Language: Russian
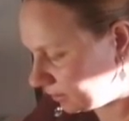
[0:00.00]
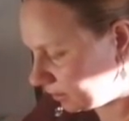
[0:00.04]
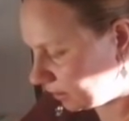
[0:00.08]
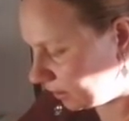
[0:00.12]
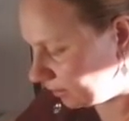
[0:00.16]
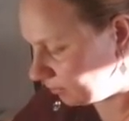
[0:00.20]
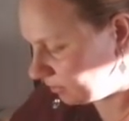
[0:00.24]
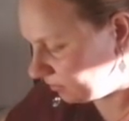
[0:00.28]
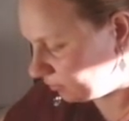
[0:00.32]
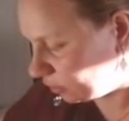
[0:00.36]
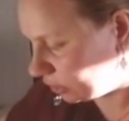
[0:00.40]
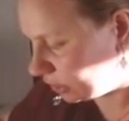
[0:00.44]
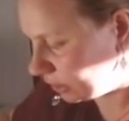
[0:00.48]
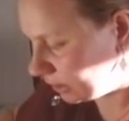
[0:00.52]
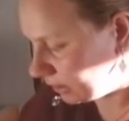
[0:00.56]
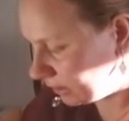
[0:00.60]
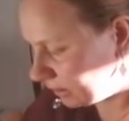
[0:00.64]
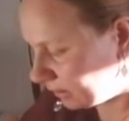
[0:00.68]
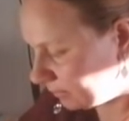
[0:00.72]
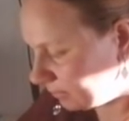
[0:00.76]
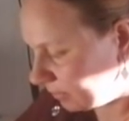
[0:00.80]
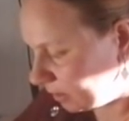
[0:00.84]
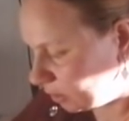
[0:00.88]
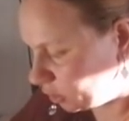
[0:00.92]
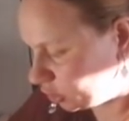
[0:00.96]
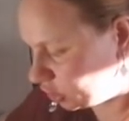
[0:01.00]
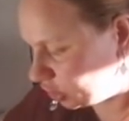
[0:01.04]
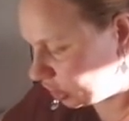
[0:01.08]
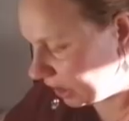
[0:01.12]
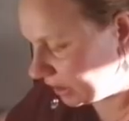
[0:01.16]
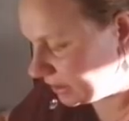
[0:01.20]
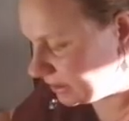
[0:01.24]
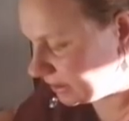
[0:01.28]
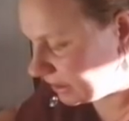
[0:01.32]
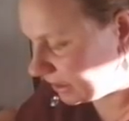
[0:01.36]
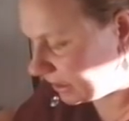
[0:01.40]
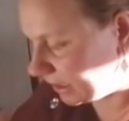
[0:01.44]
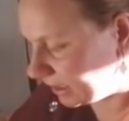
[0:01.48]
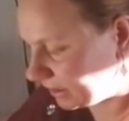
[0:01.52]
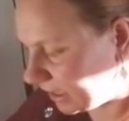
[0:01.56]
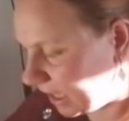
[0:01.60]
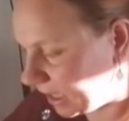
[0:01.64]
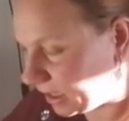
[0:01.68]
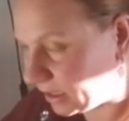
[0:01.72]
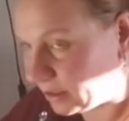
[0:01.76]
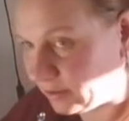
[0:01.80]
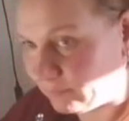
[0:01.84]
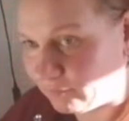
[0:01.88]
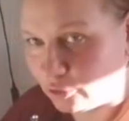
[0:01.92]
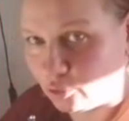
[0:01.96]
А мы вот, получается, я
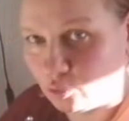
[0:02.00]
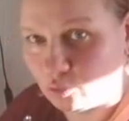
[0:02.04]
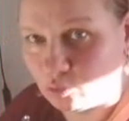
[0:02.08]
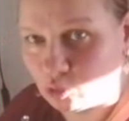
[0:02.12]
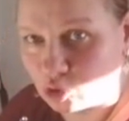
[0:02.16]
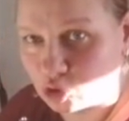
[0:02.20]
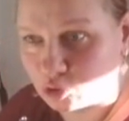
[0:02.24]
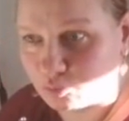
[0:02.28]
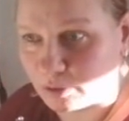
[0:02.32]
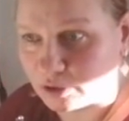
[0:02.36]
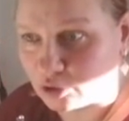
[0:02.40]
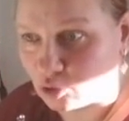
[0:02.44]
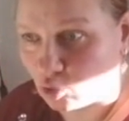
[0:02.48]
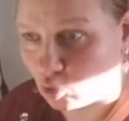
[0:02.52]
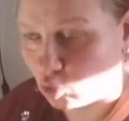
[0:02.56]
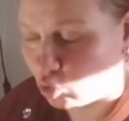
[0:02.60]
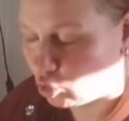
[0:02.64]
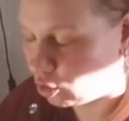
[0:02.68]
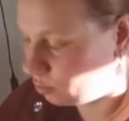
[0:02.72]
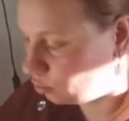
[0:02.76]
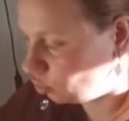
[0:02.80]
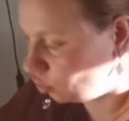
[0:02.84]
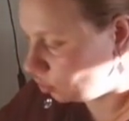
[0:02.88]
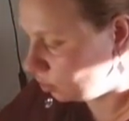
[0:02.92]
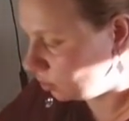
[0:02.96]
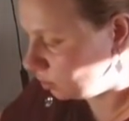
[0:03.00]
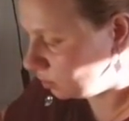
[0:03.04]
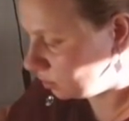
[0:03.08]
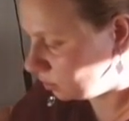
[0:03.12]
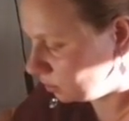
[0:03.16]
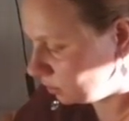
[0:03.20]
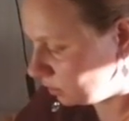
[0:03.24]
так говорю, муж по-другому.